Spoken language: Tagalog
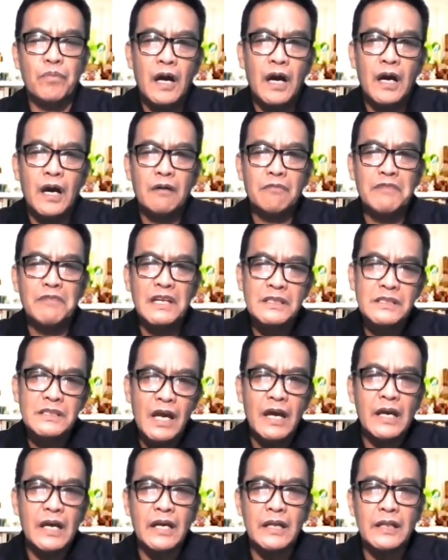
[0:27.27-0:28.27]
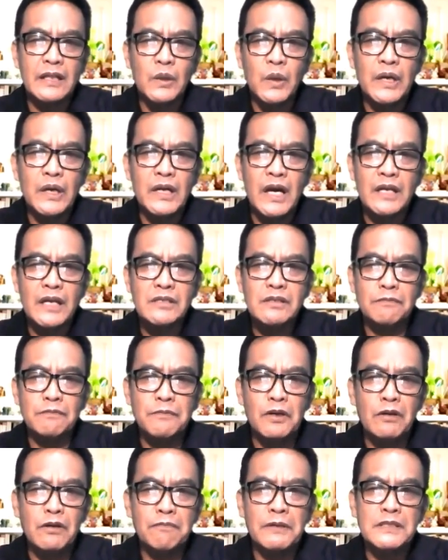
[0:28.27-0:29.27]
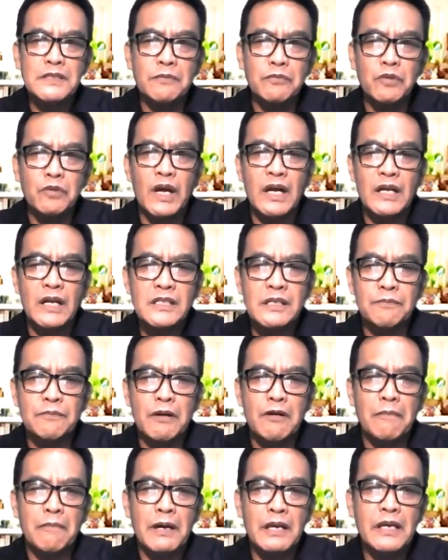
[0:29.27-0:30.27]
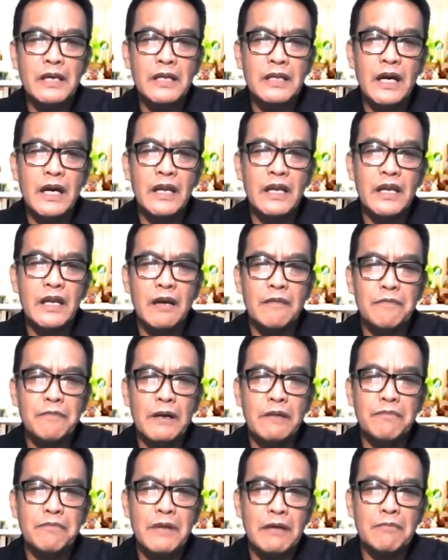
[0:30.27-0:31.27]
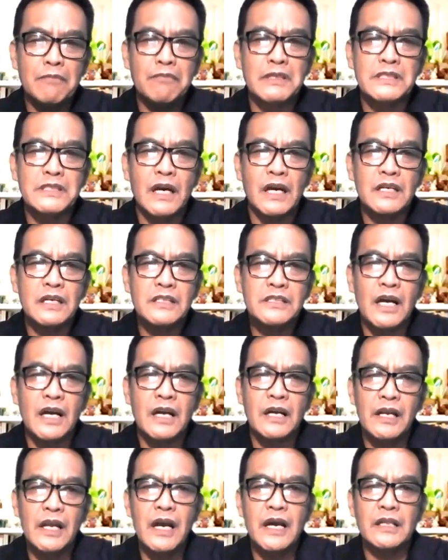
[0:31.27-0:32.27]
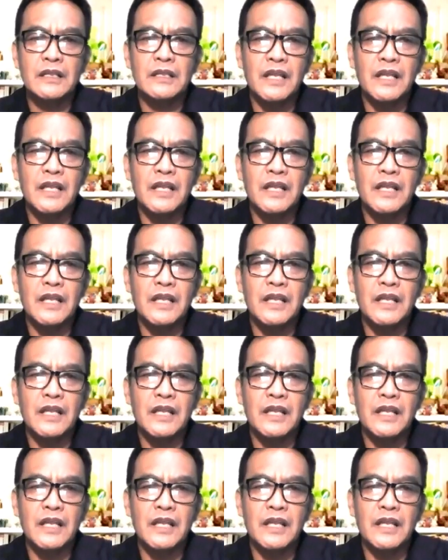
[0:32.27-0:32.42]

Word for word: ang mensaheng ito ay nais ko pong pasimulan sa pamamagitan ng pagbabasa sa aklat